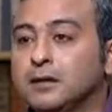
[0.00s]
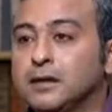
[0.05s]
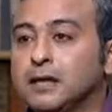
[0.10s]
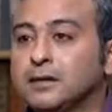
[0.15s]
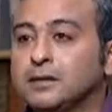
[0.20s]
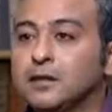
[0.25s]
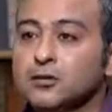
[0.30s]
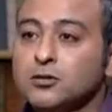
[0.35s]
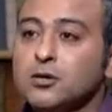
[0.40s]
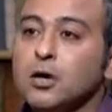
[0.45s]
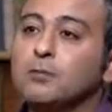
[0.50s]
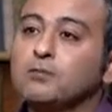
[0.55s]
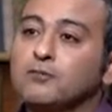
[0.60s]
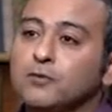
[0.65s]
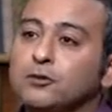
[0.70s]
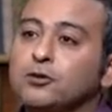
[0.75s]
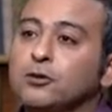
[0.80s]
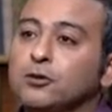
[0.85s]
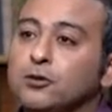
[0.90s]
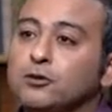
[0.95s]
يعني اصعب
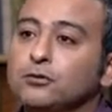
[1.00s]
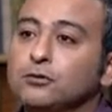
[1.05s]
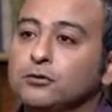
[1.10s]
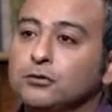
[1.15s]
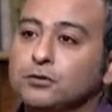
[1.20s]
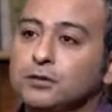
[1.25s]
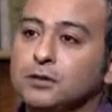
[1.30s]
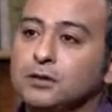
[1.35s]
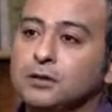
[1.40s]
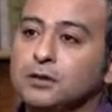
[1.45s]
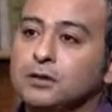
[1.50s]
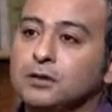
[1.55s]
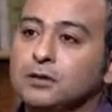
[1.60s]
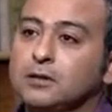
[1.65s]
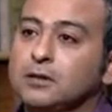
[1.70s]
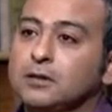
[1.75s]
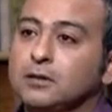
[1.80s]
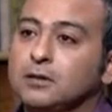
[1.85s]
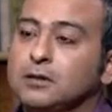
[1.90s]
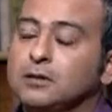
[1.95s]
فتره
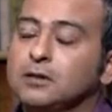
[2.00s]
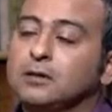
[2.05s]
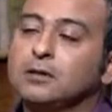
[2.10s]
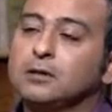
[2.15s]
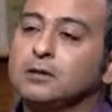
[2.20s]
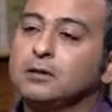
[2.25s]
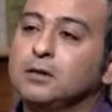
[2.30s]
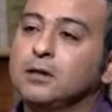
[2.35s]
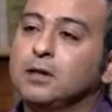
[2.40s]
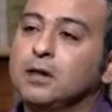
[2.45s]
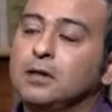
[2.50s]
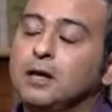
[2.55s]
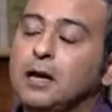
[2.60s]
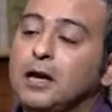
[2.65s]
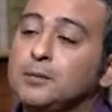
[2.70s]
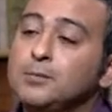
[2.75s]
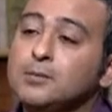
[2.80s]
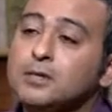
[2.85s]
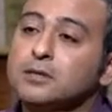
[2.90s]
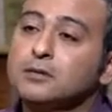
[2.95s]

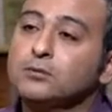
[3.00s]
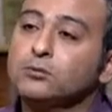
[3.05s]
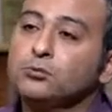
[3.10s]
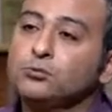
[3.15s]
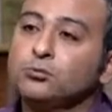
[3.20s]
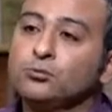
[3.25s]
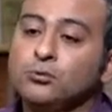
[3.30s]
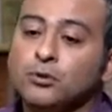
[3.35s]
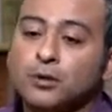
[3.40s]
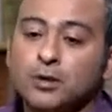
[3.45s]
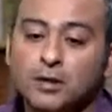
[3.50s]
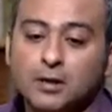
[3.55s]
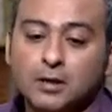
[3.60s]
الحبس انه